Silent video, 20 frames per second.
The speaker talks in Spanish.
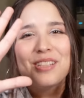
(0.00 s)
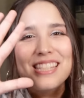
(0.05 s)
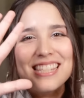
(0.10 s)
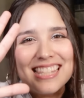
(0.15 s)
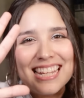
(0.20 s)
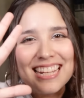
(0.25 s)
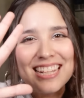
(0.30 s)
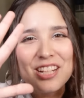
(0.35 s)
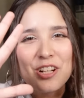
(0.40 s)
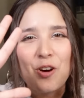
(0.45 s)

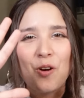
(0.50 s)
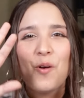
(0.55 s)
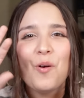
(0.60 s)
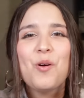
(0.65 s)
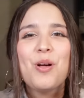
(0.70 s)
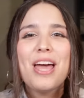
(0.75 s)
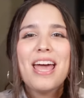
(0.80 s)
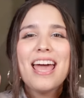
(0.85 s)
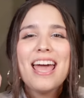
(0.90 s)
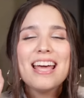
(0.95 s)
5.
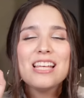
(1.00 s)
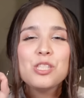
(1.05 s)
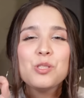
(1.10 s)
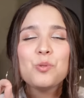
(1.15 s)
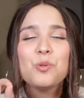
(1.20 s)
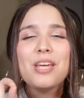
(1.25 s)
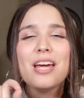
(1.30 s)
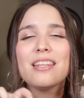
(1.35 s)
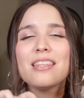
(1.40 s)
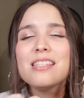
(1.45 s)

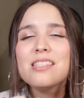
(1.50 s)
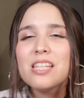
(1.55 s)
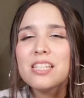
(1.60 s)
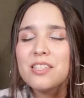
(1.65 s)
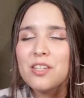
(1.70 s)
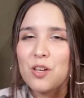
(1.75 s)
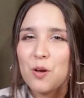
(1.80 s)
Estudiar diseño